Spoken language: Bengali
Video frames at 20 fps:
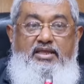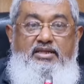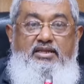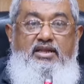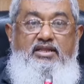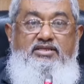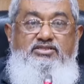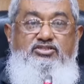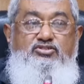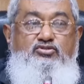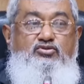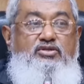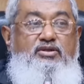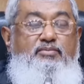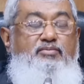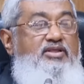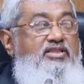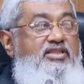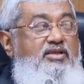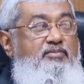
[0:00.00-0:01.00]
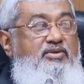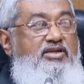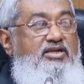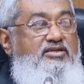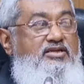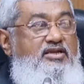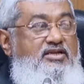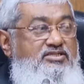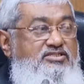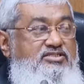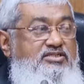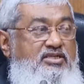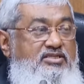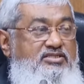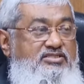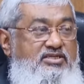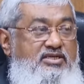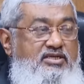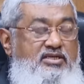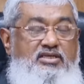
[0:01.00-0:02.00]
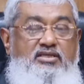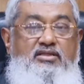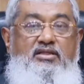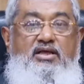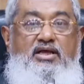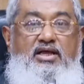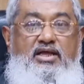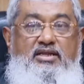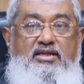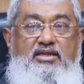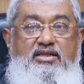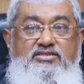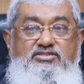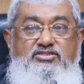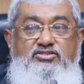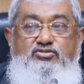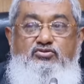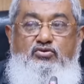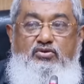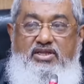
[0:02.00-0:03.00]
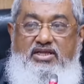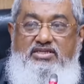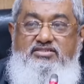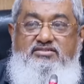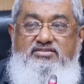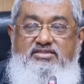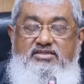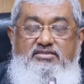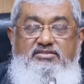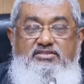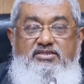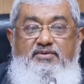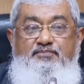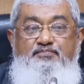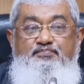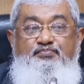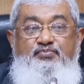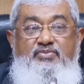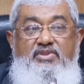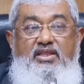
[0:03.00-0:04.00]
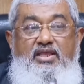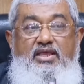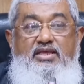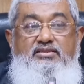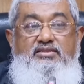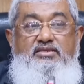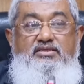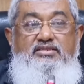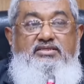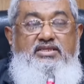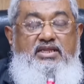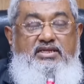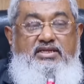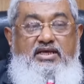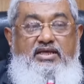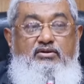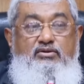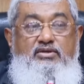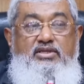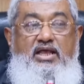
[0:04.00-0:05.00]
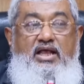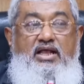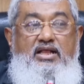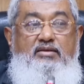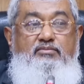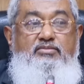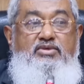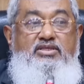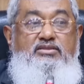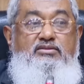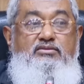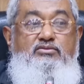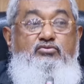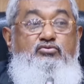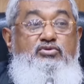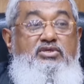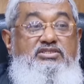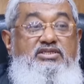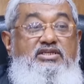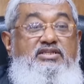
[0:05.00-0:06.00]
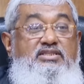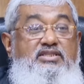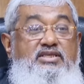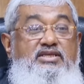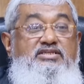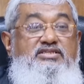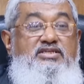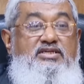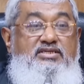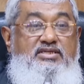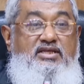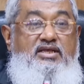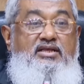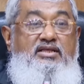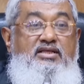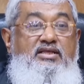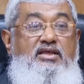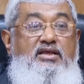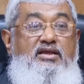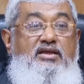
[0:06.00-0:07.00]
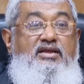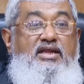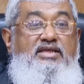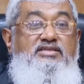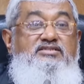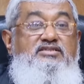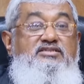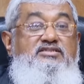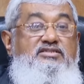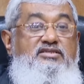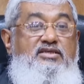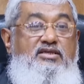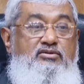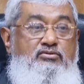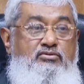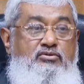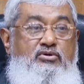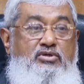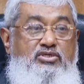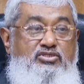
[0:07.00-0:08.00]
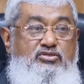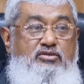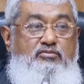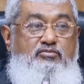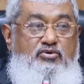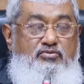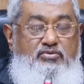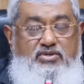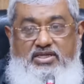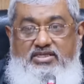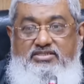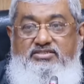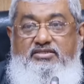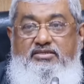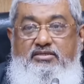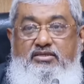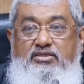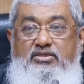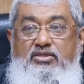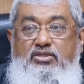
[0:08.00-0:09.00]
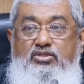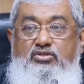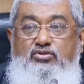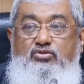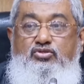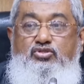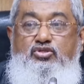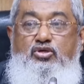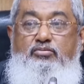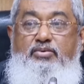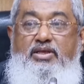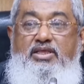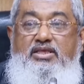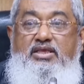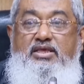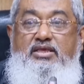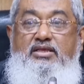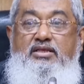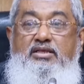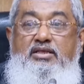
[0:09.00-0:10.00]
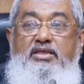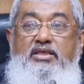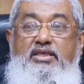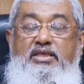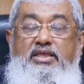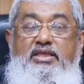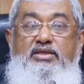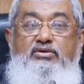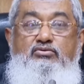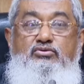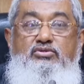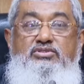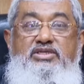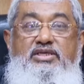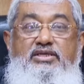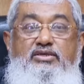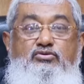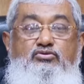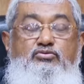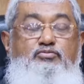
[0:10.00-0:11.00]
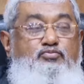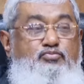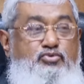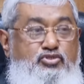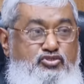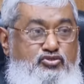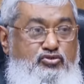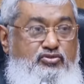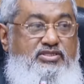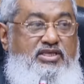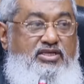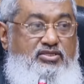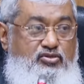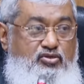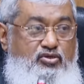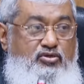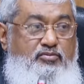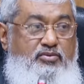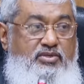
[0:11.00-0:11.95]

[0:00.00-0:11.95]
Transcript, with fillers: অ্যানালাইসিস করে আপনারা দেখবেন ইন্টারন্যাশনাল যে অ্যানালাইসিসগুলি আসছে যে এই তিনটার কারণে আগামী দুই একটা ক্রাইসিস ইয়ার হওয়ার সম্ভাবনা আছে তো সবাইকে এই অনুযায়ী একটু প্রস্তুত থাকতে